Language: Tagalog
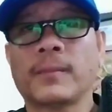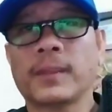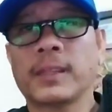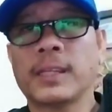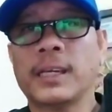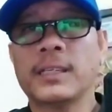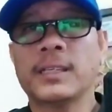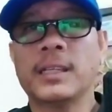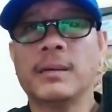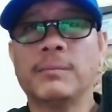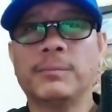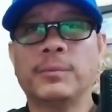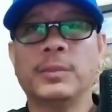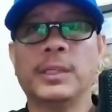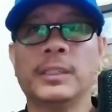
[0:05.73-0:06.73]
nais
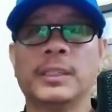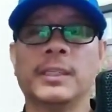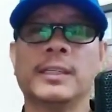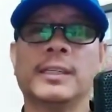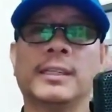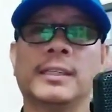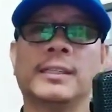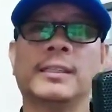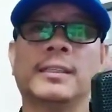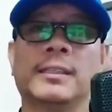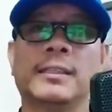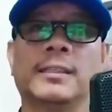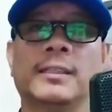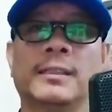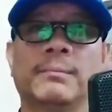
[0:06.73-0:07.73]
lang po nating
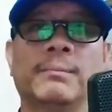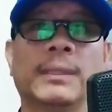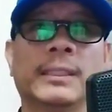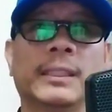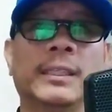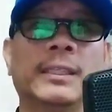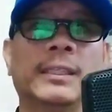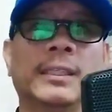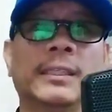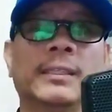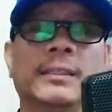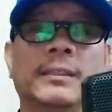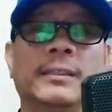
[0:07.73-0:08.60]
uh, batiin ang